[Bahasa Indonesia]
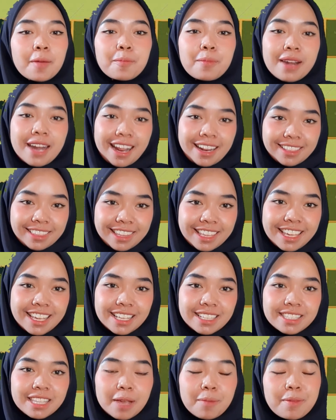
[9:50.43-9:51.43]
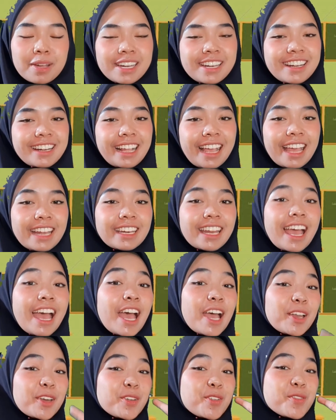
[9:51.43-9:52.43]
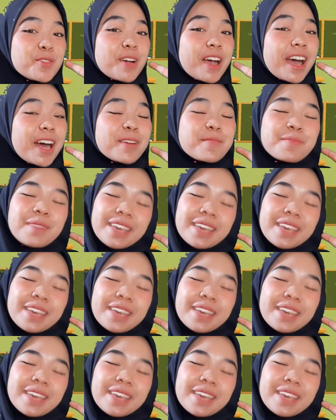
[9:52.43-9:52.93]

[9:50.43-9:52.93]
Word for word: berarti sama dengan 2